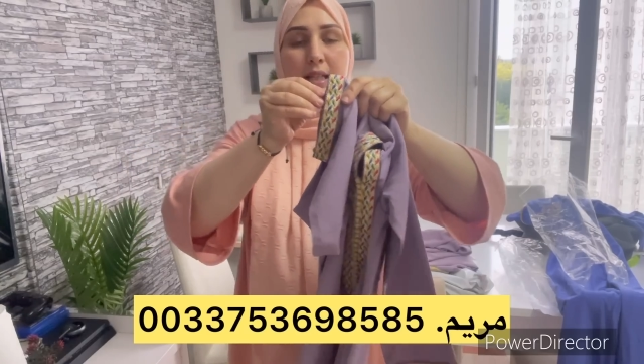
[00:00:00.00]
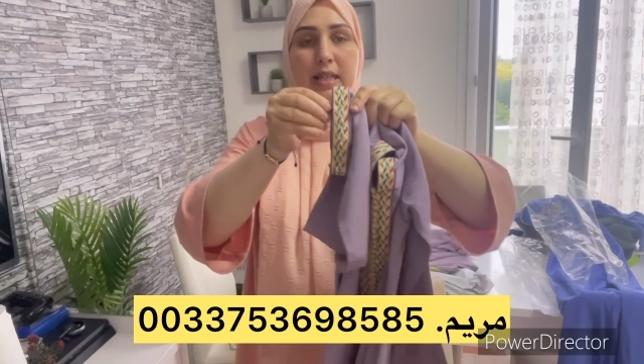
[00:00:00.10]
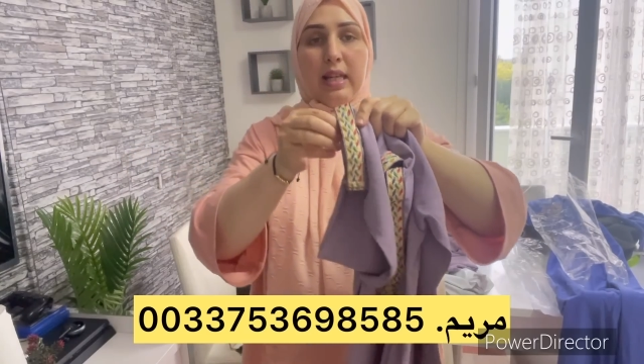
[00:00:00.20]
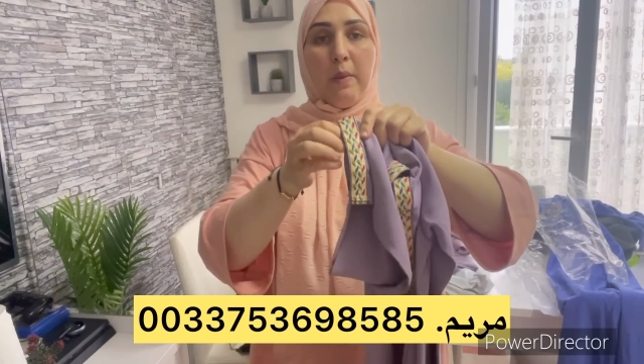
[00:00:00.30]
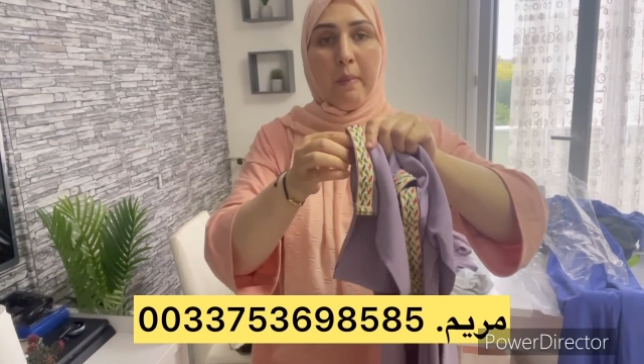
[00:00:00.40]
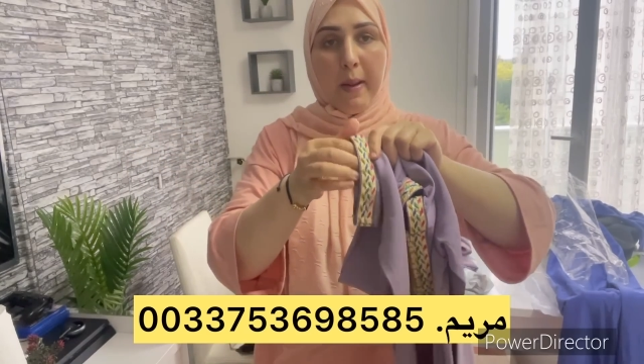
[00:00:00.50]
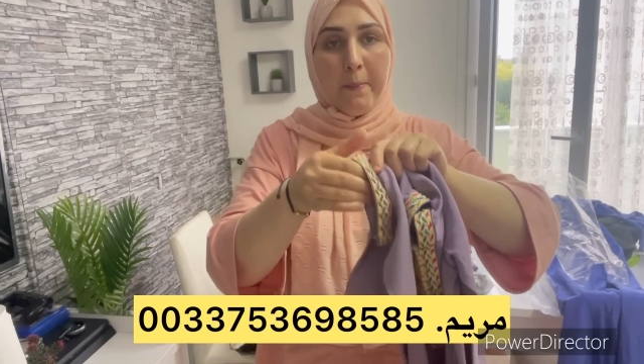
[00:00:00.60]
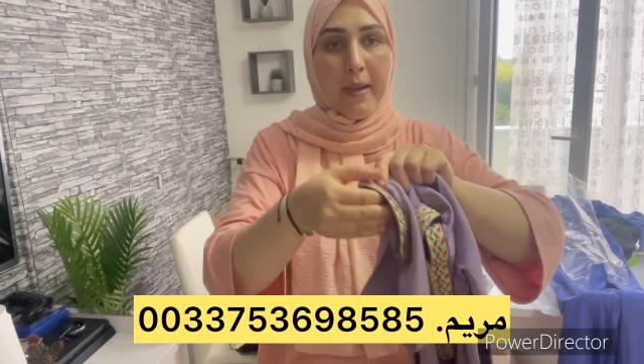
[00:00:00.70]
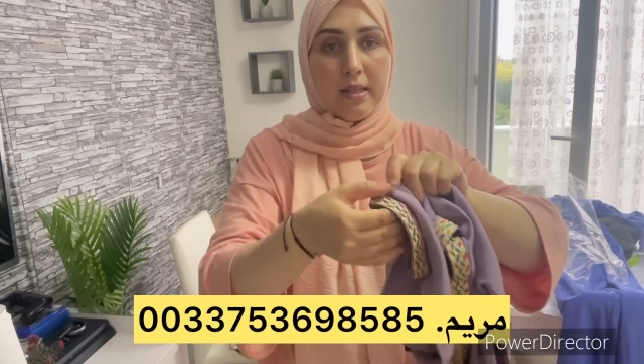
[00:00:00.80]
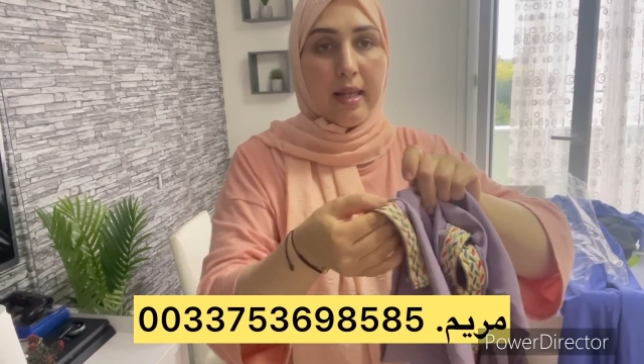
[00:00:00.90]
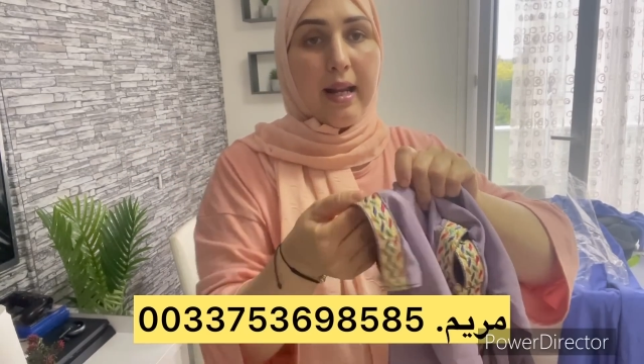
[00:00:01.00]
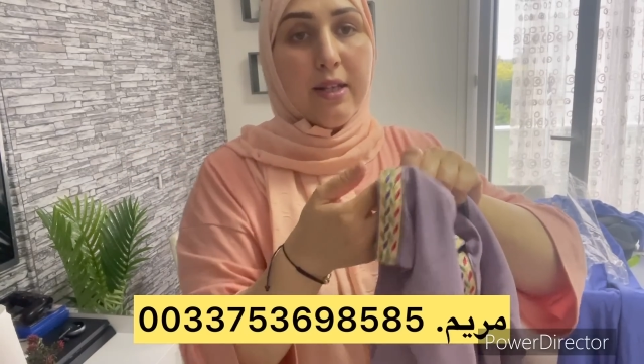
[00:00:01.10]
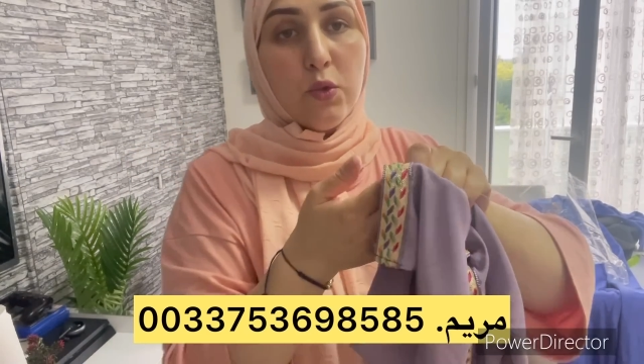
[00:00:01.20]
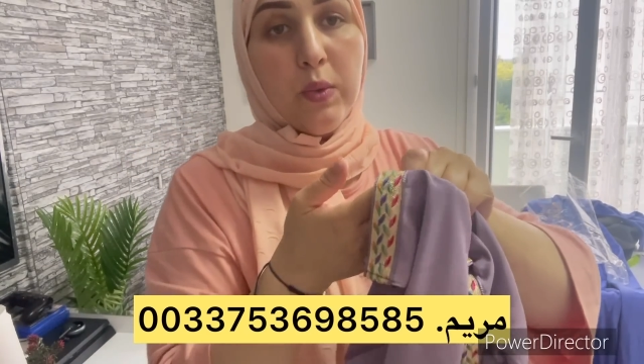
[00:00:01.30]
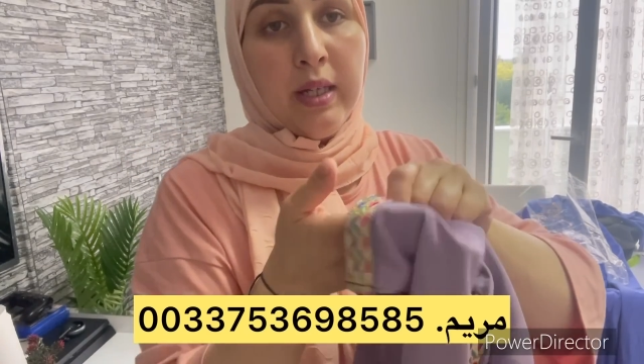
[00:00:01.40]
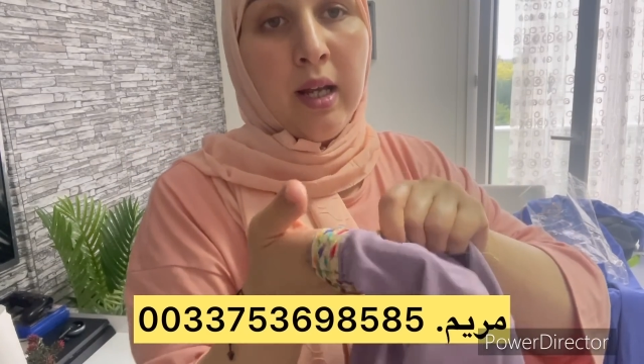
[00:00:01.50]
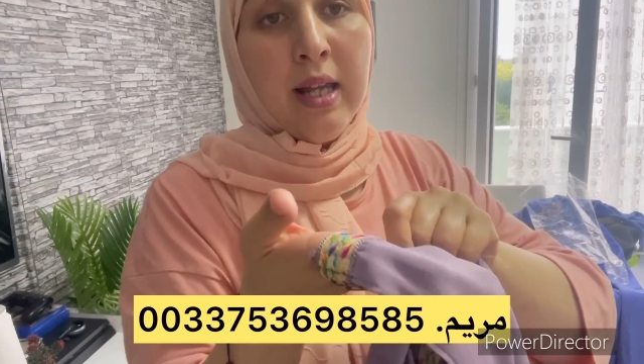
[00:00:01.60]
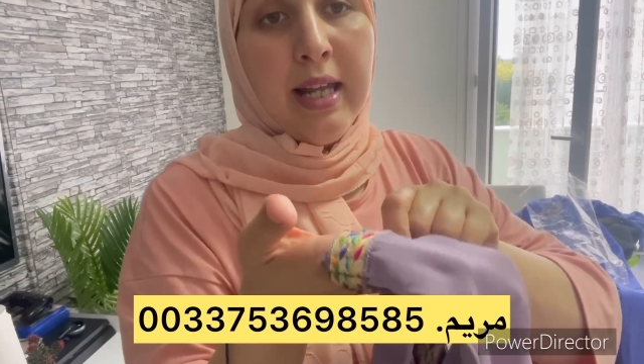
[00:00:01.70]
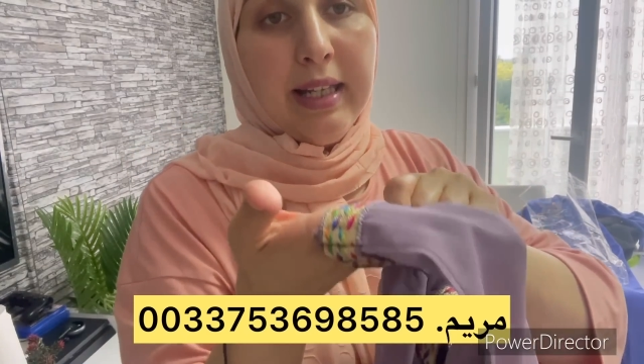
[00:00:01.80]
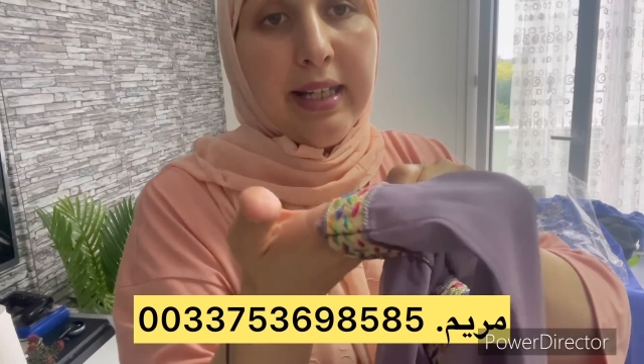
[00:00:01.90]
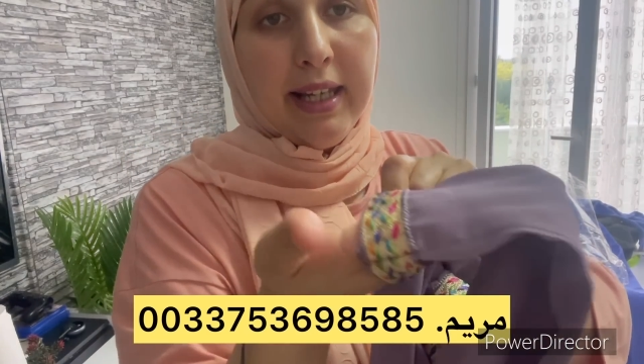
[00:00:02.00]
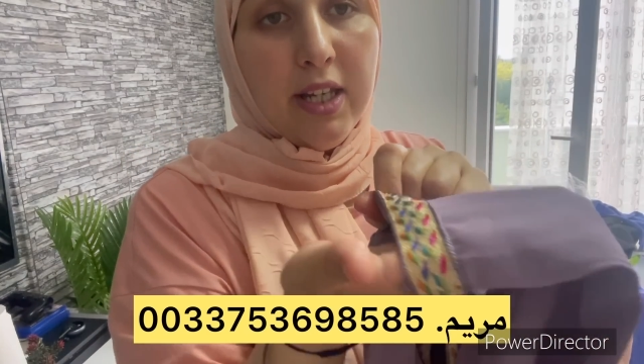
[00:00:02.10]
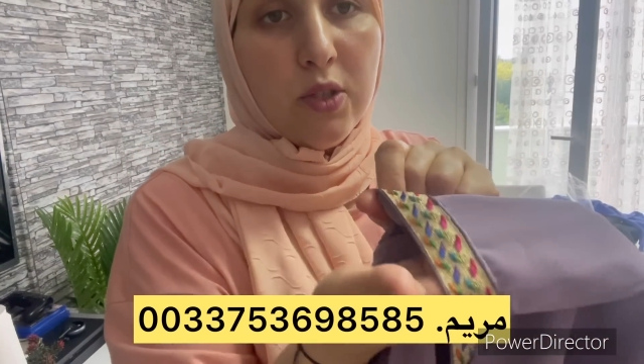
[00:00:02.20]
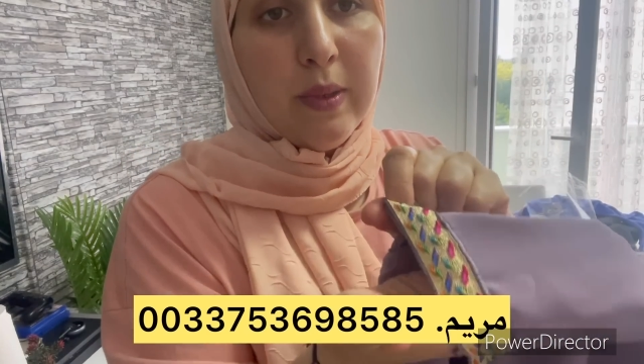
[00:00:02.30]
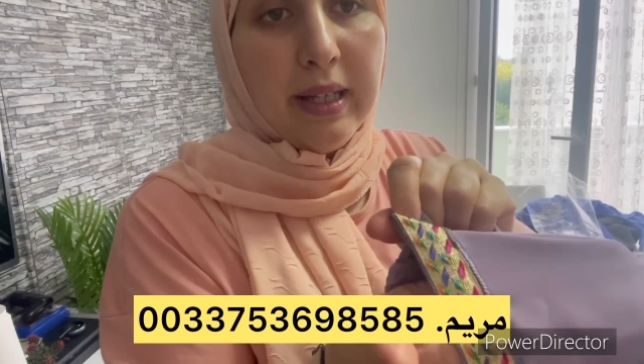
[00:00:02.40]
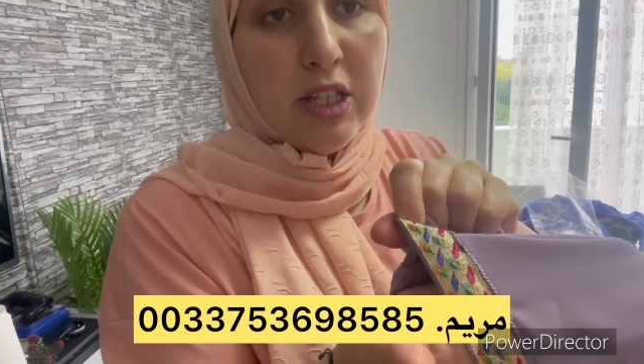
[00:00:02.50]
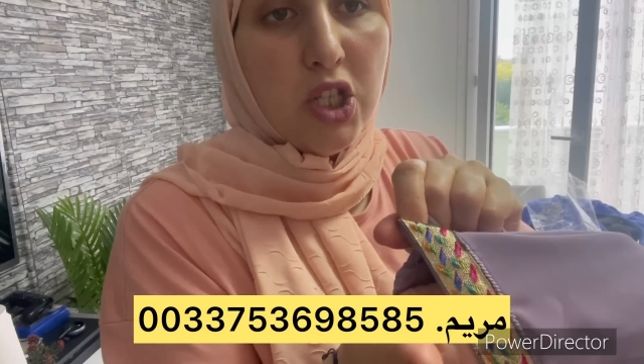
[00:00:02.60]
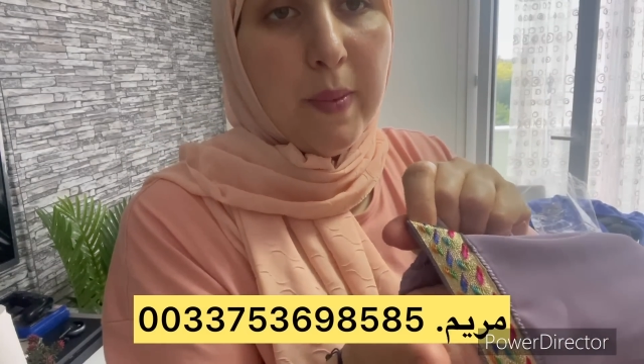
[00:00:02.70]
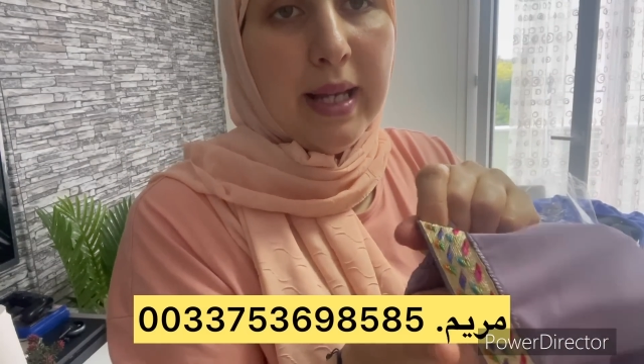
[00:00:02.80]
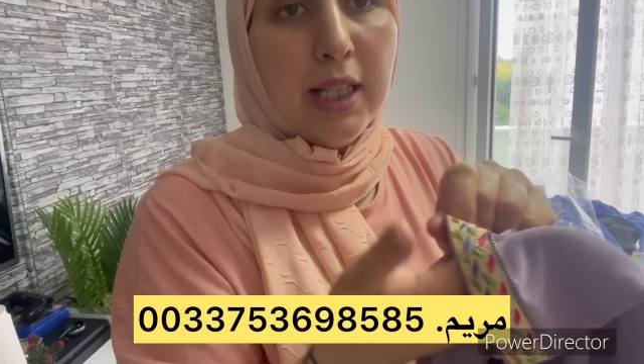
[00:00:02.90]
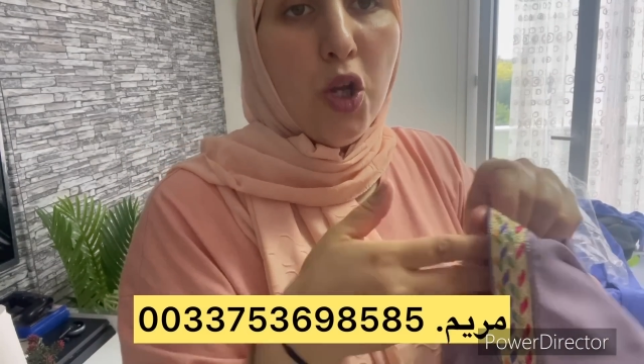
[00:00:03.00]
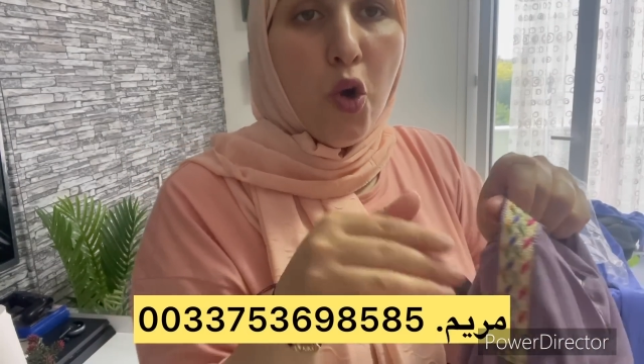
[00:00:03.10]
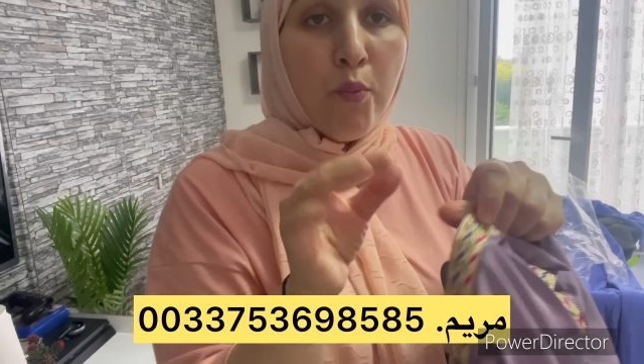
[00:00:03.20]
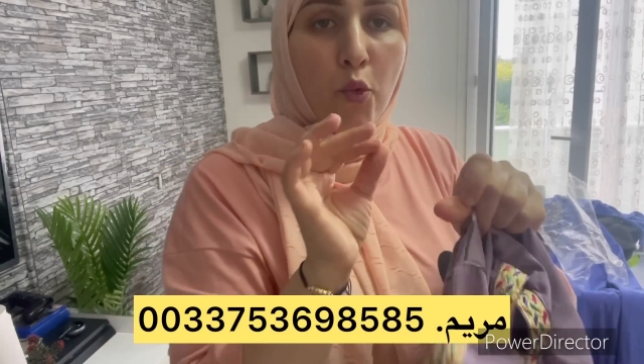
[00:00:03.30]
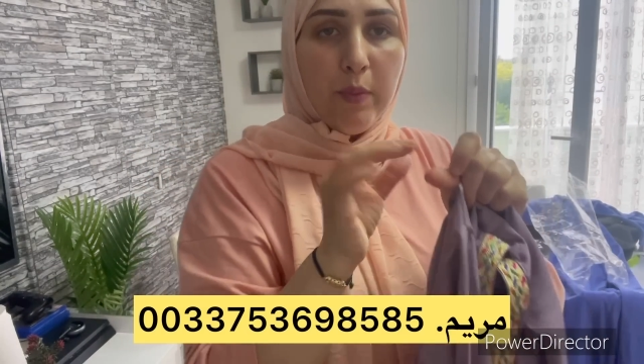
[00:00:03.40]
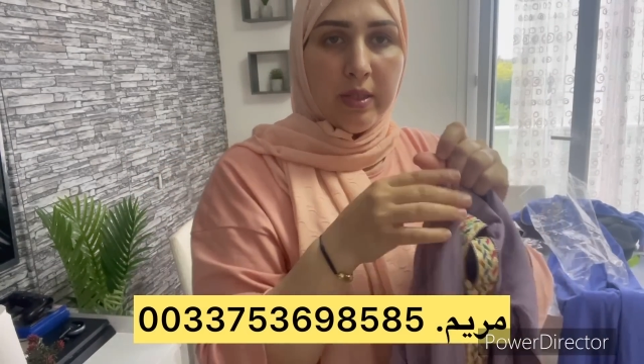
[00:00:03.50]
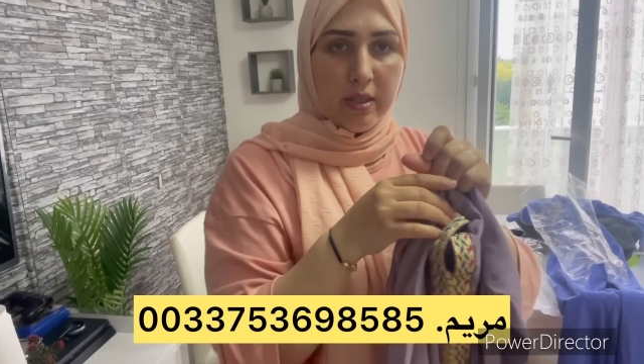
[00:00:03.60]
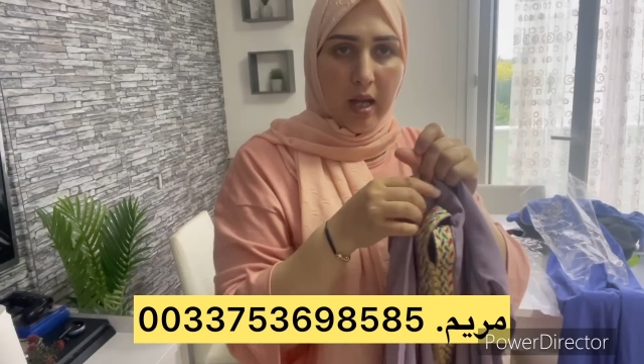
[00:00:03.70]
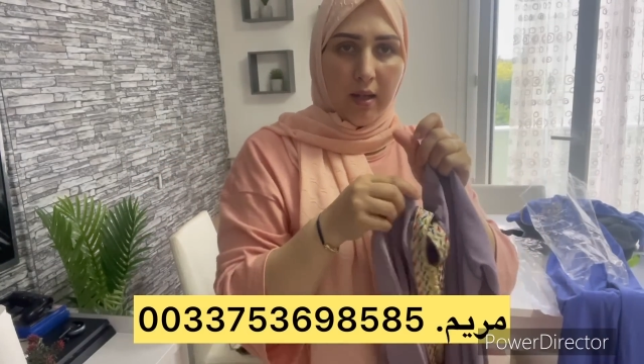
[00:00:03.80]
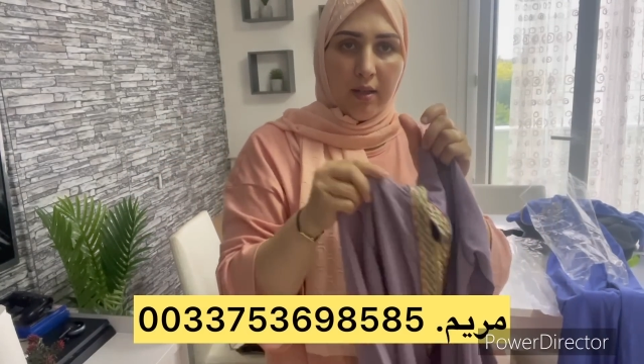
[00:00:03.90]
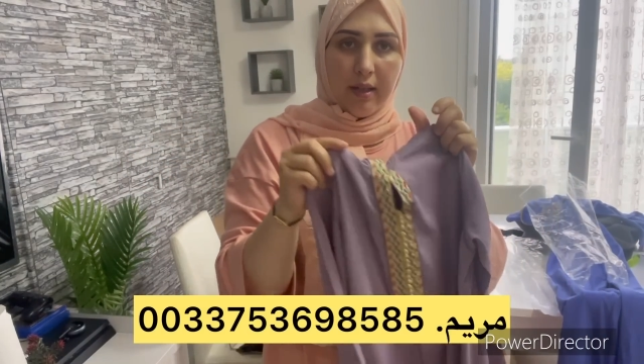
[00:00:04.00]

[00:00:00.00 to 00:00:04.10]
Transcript: ديال المرمه صراحه زوينه اللي كيعجبك كتجيب هاد الام وبنتها